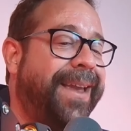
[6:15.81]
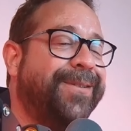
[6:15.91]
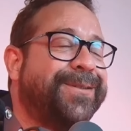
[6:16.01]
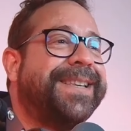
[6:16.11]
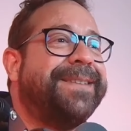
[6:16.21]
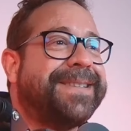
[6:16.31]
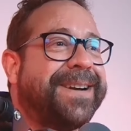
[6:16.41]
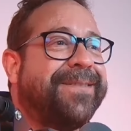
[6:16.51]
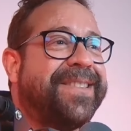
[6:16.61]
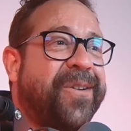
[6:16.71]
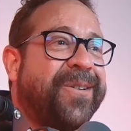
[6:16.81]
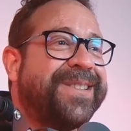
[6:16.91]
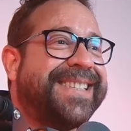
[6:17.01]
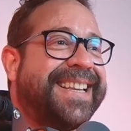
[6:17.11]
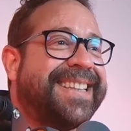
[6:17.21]
pero sí de vez en cuando
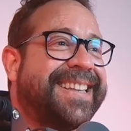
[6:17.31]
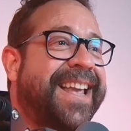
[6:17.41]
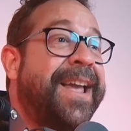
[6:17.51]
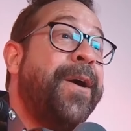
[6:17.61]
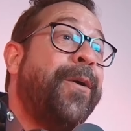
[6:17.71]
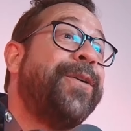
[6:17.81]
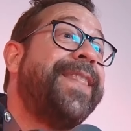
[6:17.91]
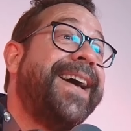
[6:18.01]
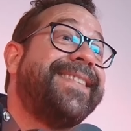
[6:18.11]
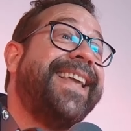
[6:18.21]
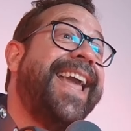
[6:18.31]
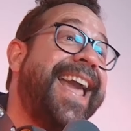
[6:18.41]
consiéntete o darte